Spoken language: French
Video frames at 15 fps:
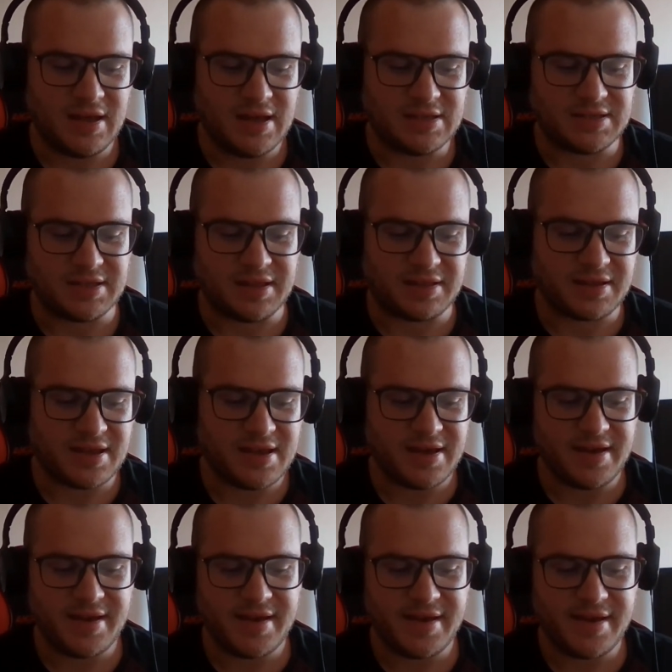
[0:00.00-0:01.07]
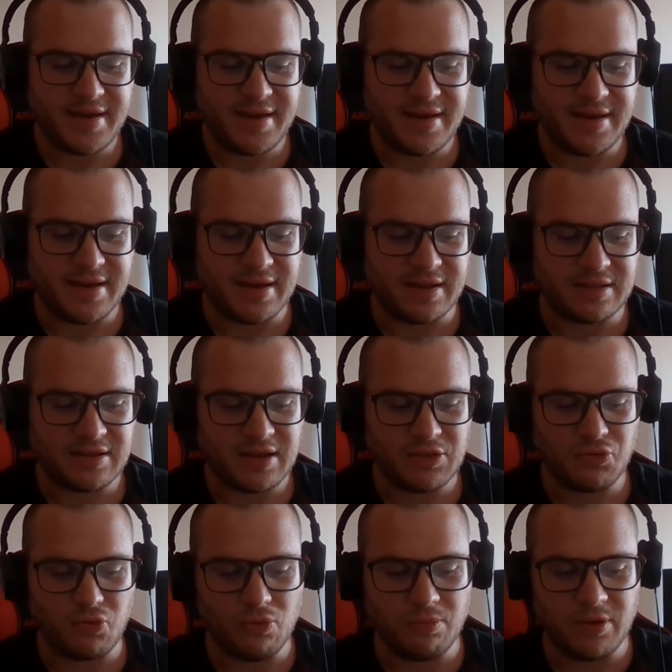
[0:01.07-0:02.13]
C'était très très
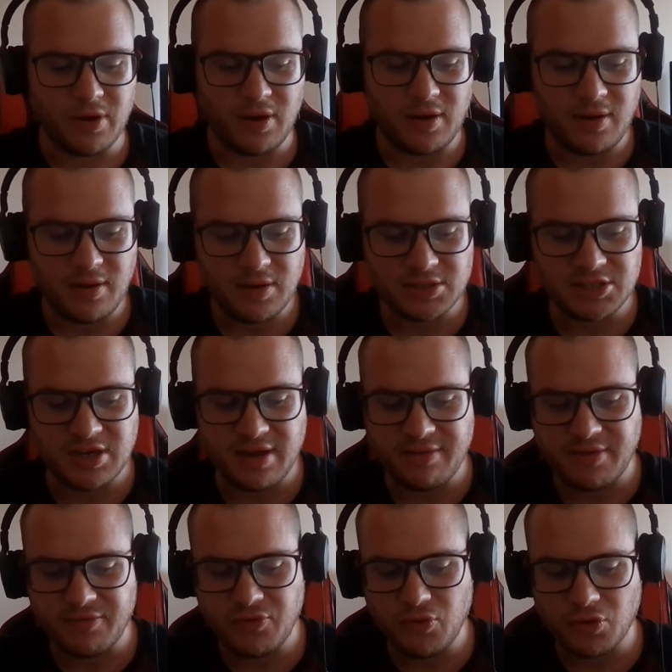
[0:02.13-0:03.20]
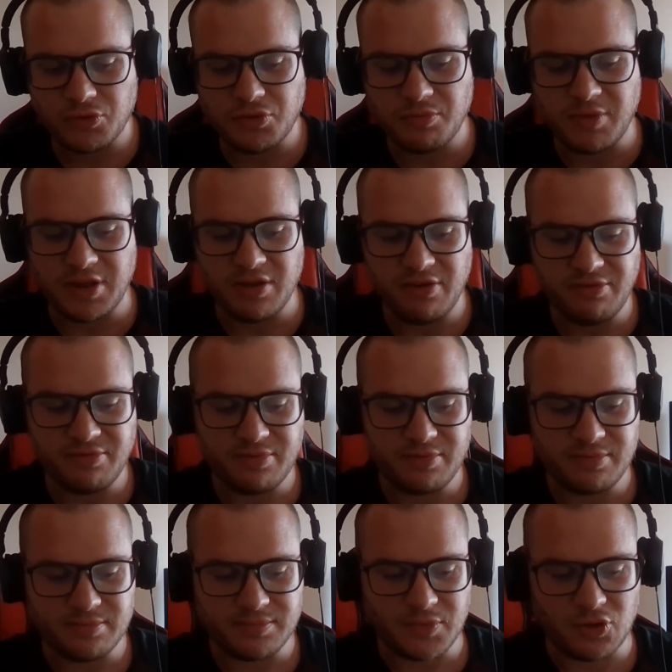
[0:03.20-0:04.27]
troublant. Je l'avais vu en 2009
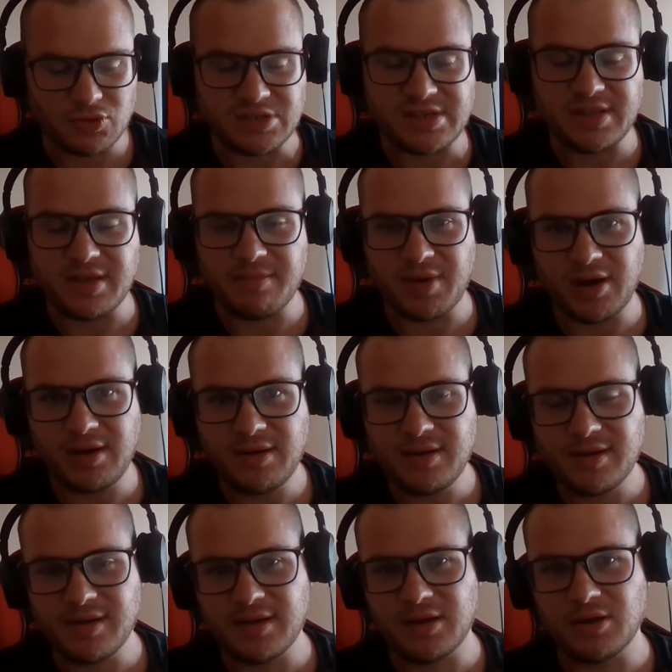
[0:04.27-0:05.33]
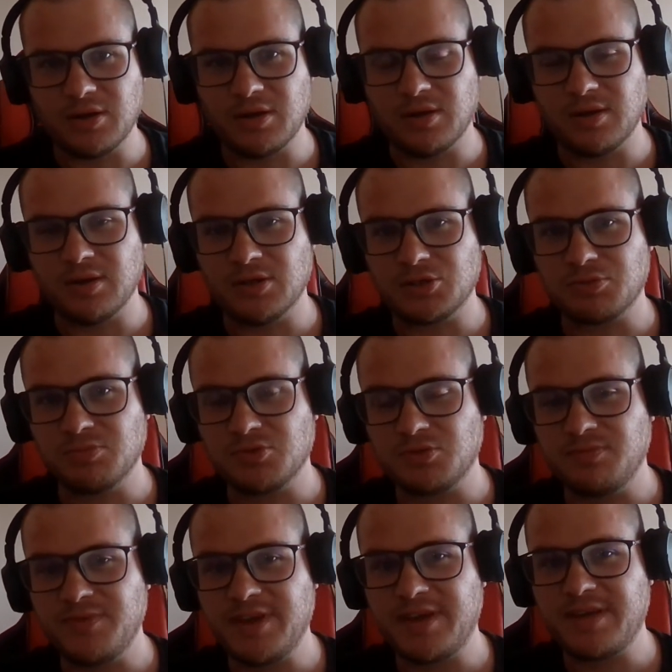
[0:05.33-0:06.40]
au cinéma. Euh, je me
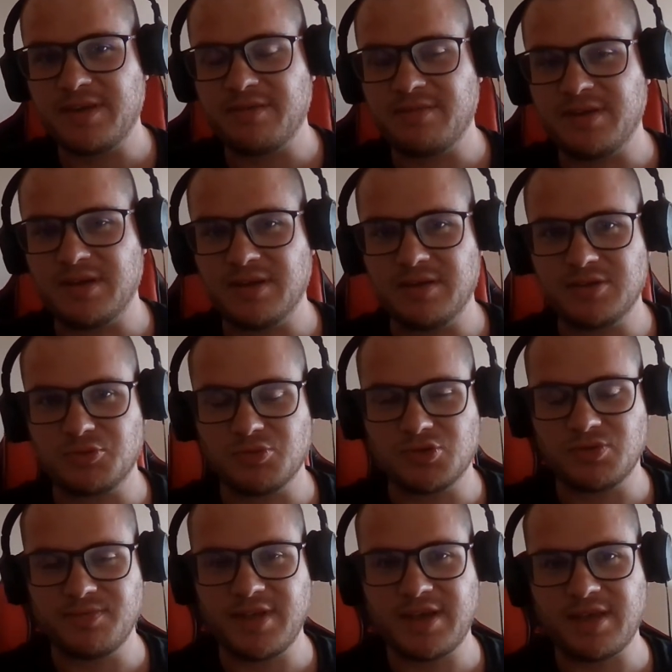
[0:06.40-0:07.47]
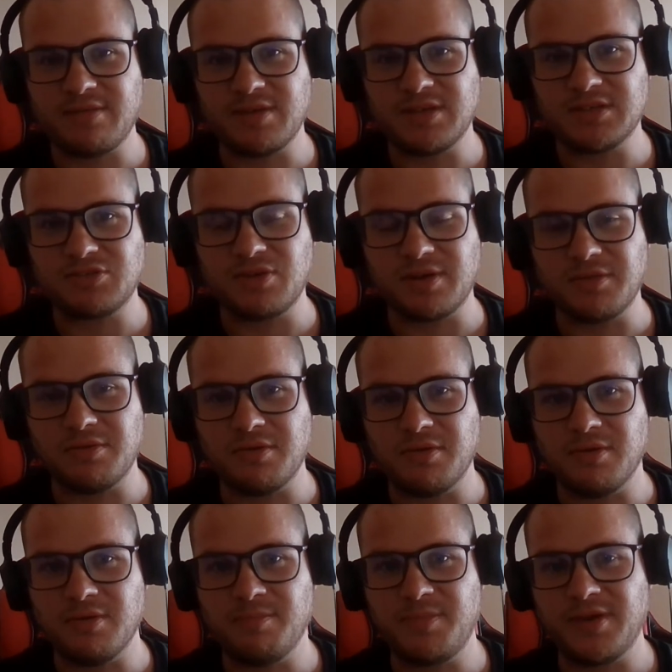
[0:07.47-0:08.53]
souvenais qu'il y avait, je me souvenais qu'il y avait une histoire
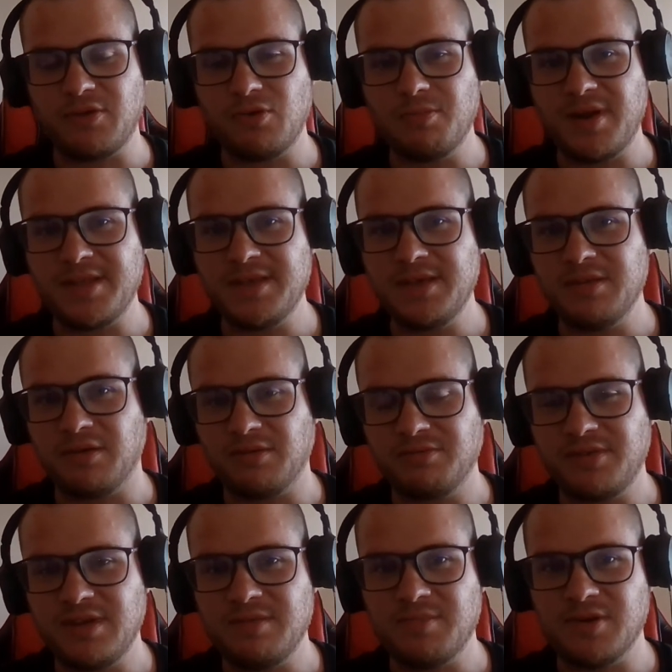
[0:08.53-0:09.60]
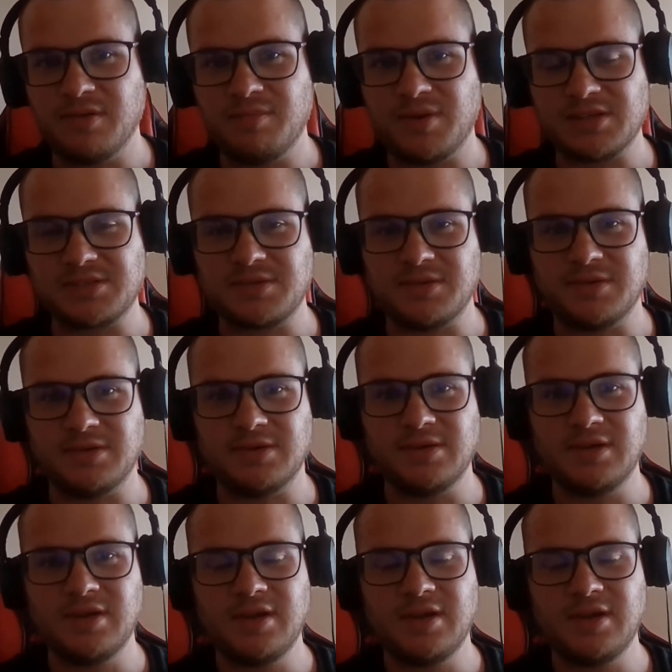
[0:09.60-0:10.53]
de pyromanie dans le film euh, parce que